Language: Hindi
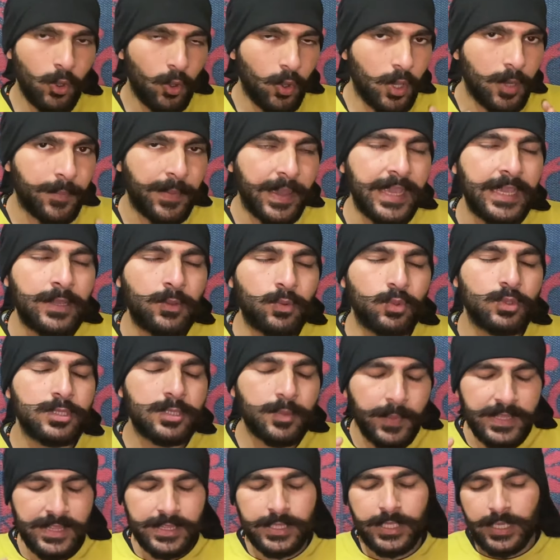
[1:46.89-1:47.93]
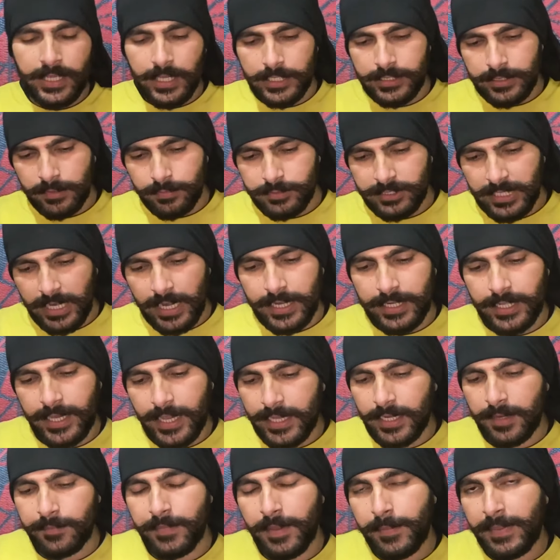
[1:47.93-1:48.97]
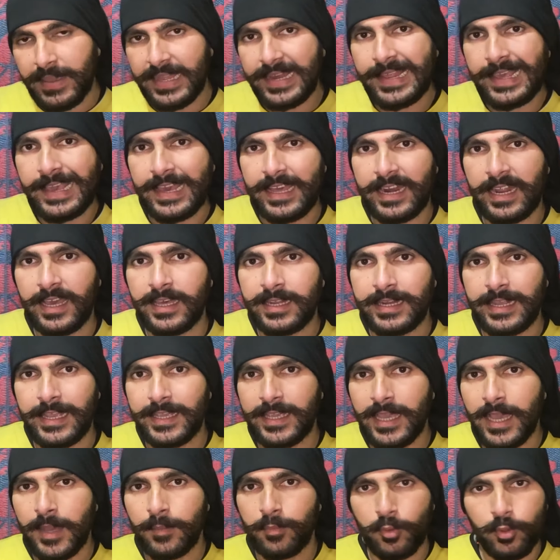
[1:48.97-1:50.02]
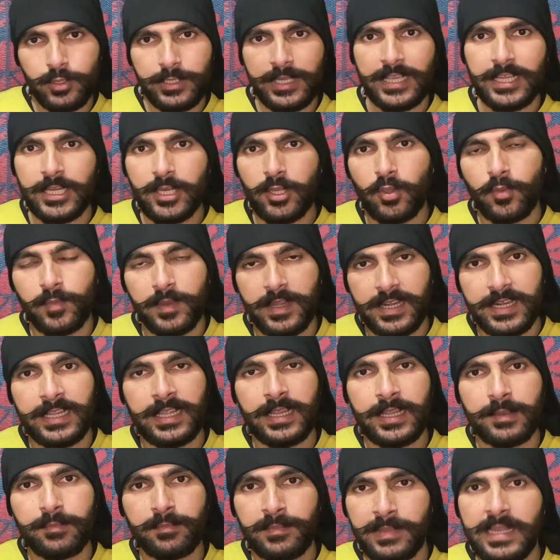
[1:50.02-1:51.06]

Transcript: और भाई उस बंदे का जब चार्ट आया ना मैं पहले हैरान रह गया आपको देखने को मिल रही